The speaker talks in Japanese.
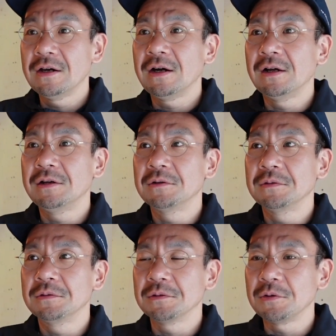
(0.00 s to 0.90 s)
あの
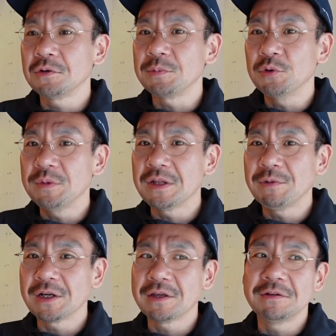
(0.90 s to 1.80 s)
土曜日お店
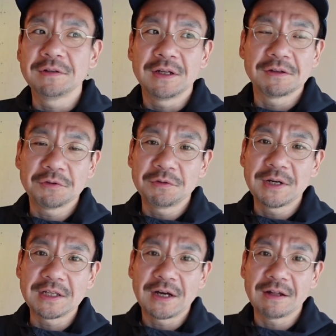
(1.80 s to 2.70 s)
も開けるんでその
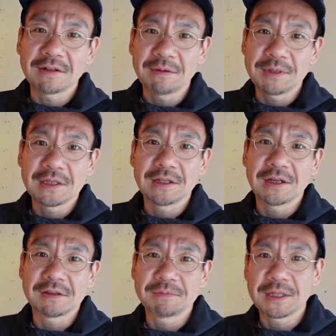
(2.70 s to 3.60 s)
前に朝みんなで
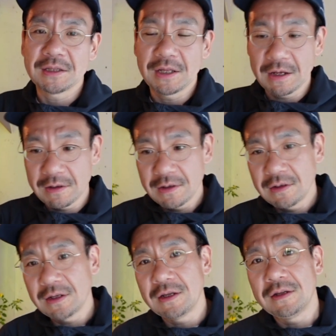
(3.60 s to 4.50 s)
集まって、
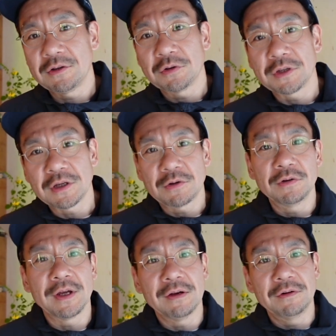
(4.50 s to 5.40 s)
えー、代々木
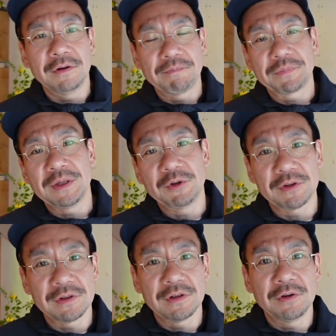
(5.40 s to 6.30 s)
公園を荷物
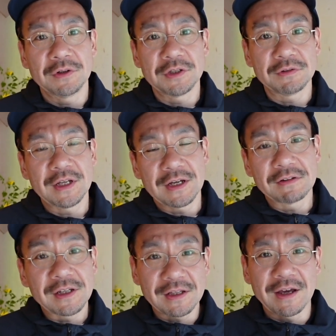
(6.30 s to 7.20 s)
をヒュッてに
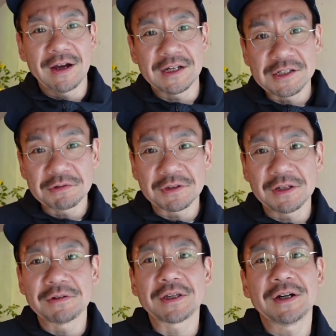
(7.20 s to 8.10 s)
預けて走るって
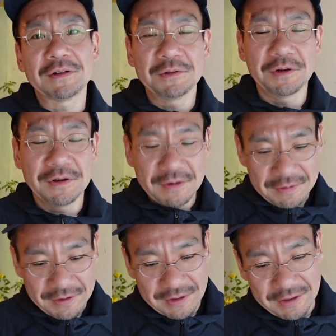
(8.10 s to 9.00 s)
いう企画を、
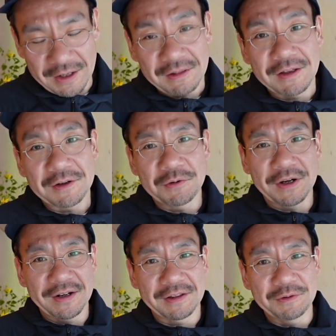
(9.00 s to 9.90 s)
えー、やっていこ
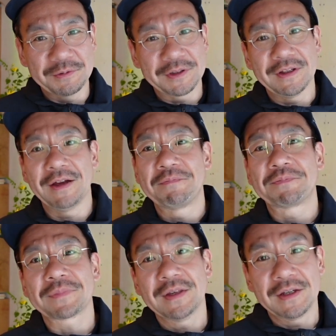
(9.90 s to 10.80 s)
うかなと思って、
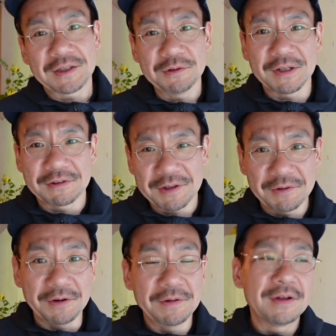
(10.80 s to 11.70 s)
えー、今日はそれ
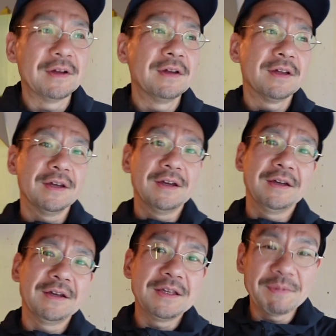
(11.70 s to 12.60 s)
を、
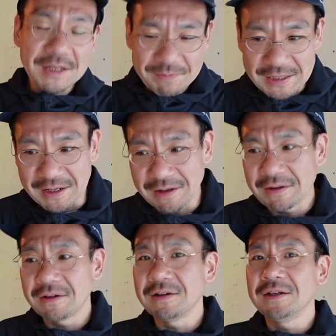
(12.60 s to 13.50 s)
えー、だまだ、
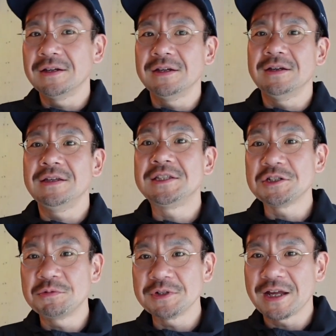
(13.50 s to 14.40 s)
えー、
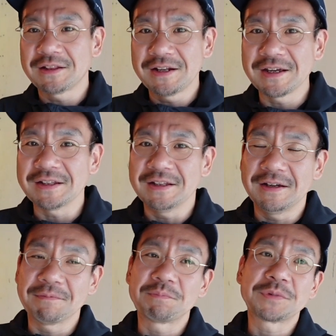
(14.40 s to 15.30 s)
一度もやってないん
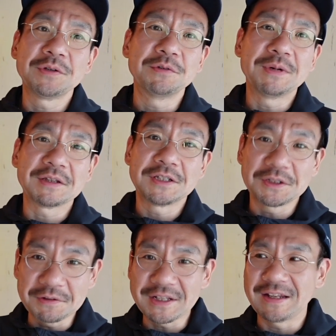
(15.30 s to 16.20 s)
で今日まず1
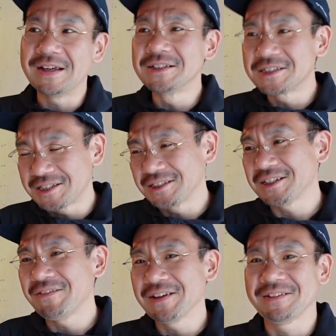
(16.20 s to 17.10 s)
人で練習し
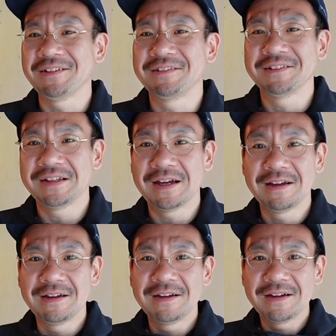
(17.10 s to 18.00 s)
てみようということで、
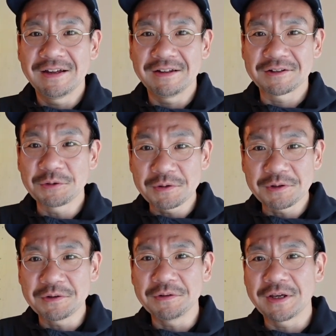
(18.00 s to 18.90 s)
えー、それを
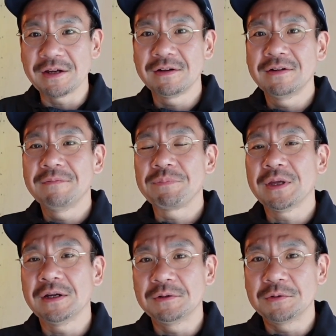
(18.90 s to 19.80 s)
今日ね
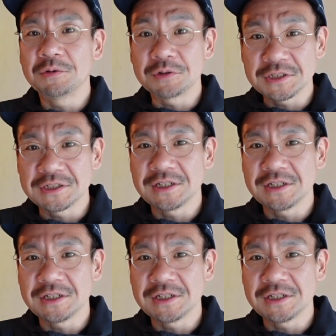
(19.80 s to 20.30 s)
あのお送りし